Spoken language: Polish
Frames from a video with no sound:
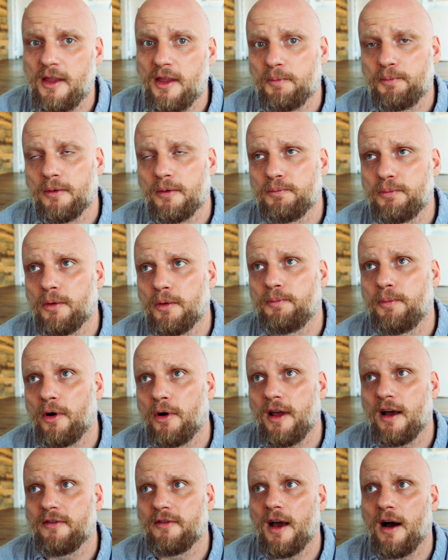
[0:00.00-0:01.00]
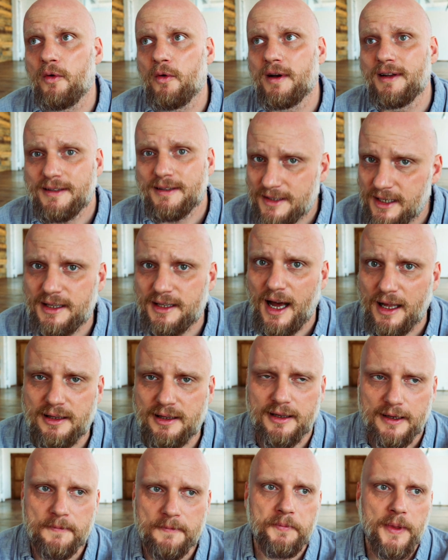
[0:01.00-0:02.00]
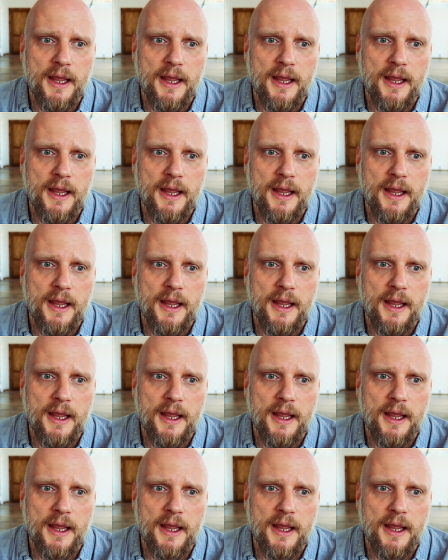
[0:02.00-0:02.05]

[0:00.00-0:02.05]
po, po, pojawiały cytaty.